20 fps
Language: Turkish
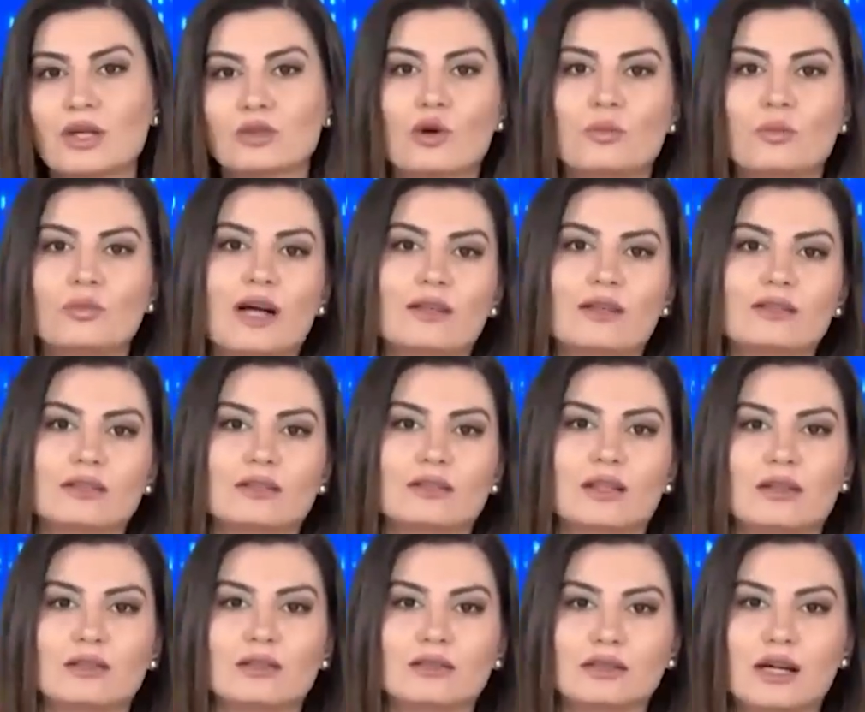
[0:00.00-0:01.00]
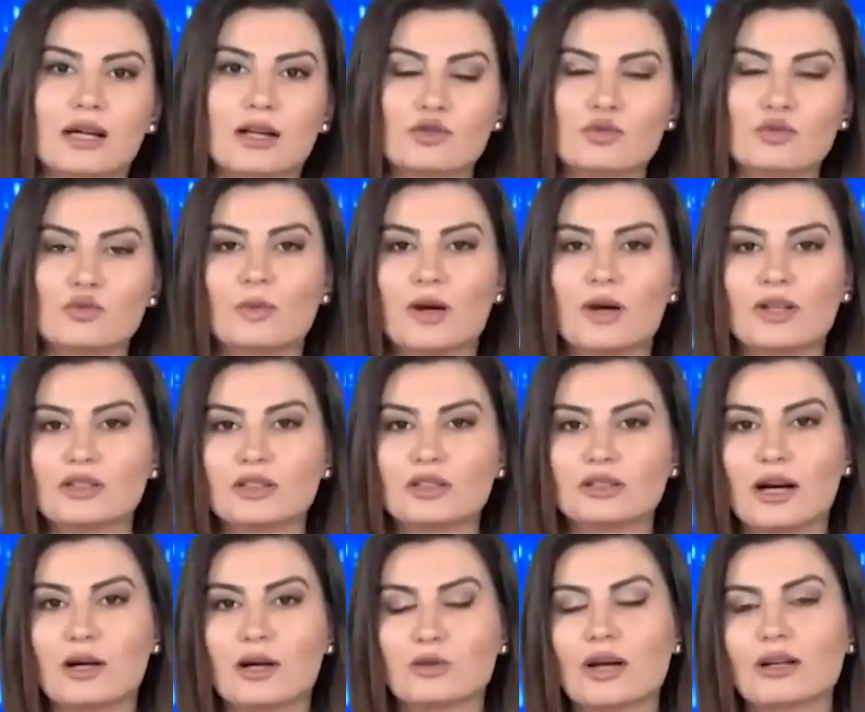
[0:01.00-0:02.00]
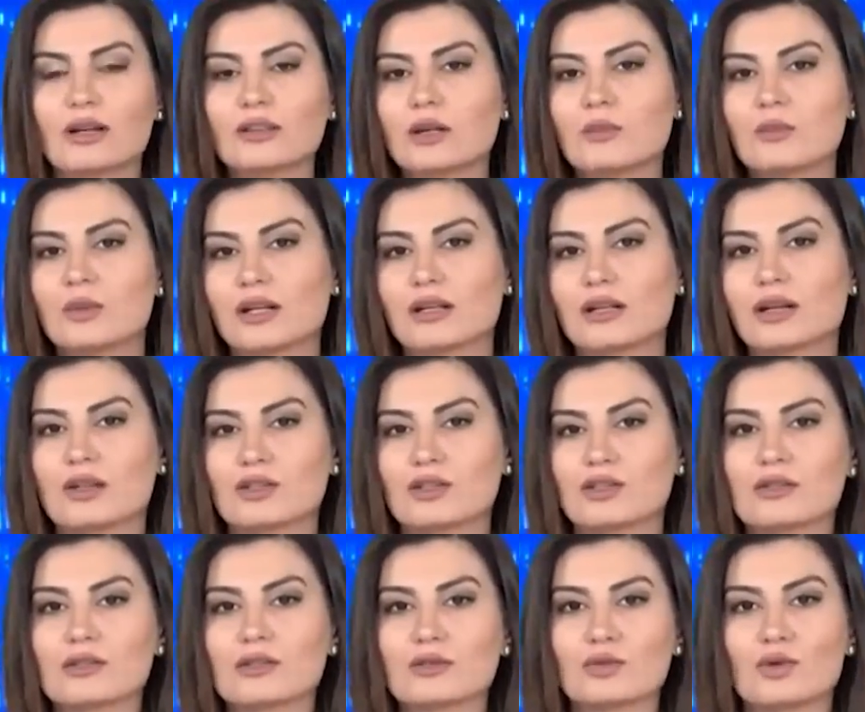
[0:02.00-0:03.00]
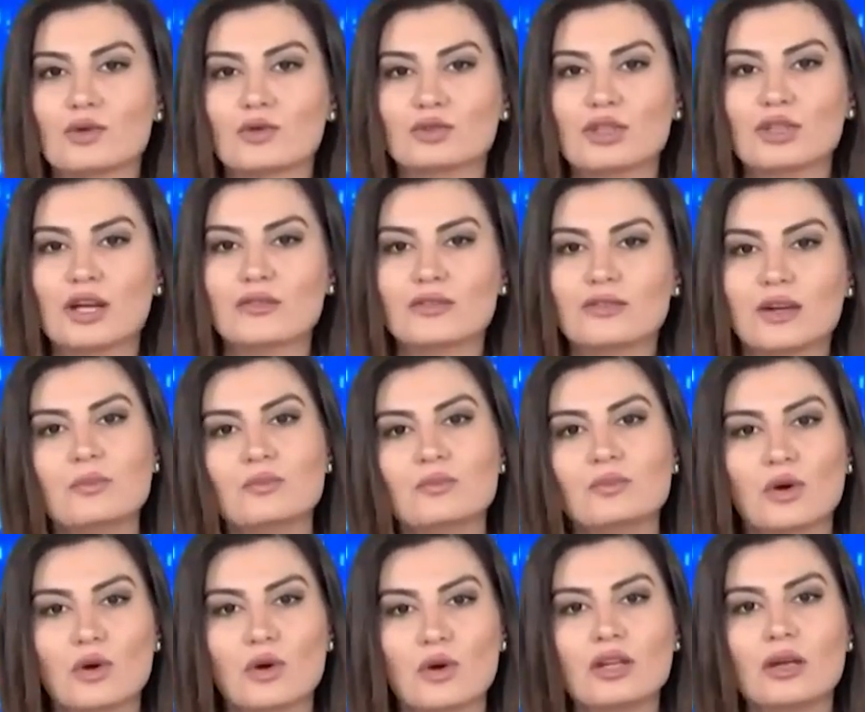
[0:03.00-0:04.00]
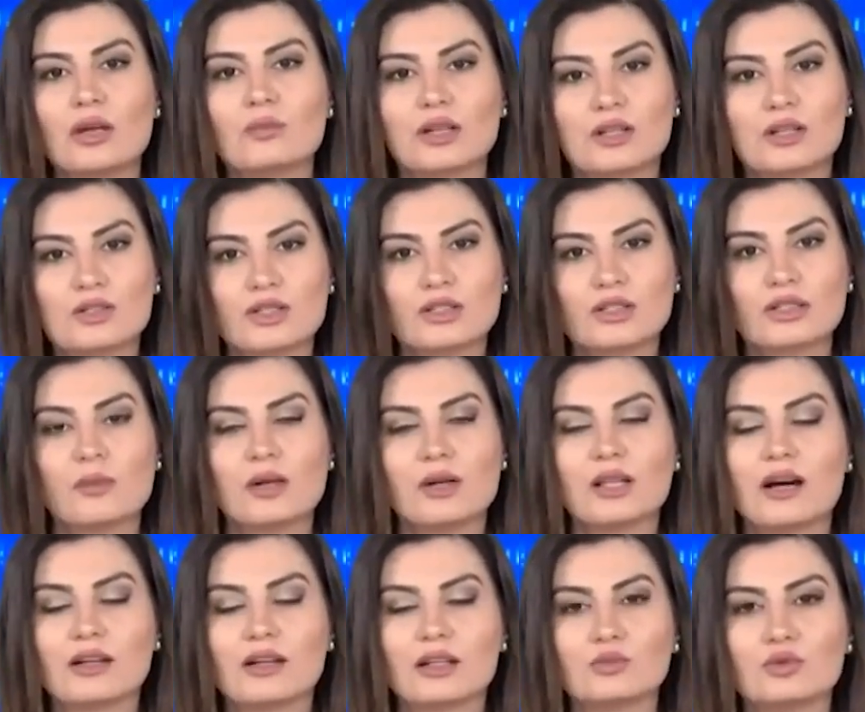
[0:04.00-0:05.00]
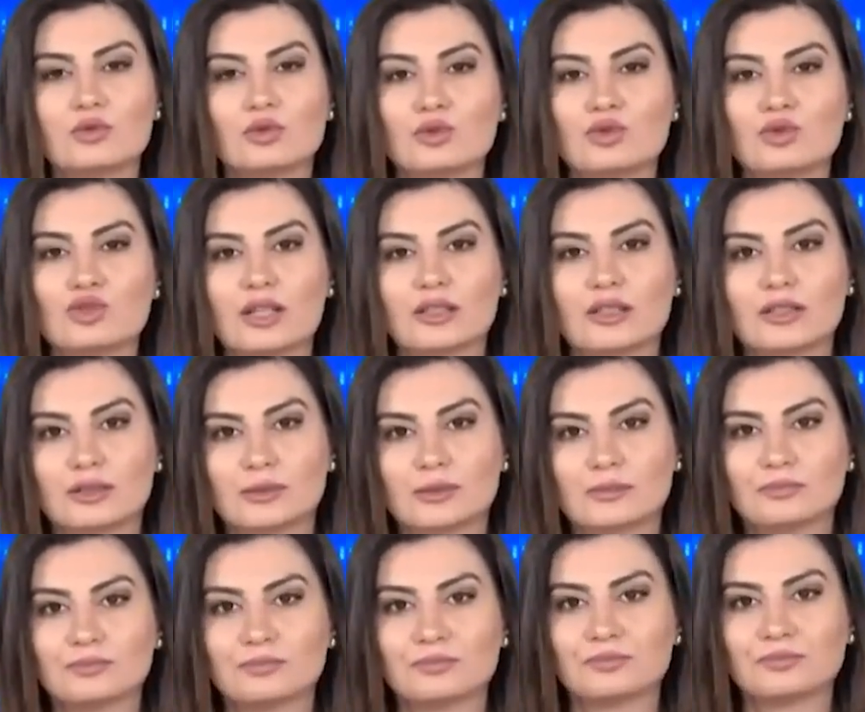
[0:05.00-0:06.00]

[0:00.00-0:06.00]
Toplantının ardından Cumhurbaşkanı Erdoğan kamera karşısında olacak ve önemli açıklamalarda bulunacak.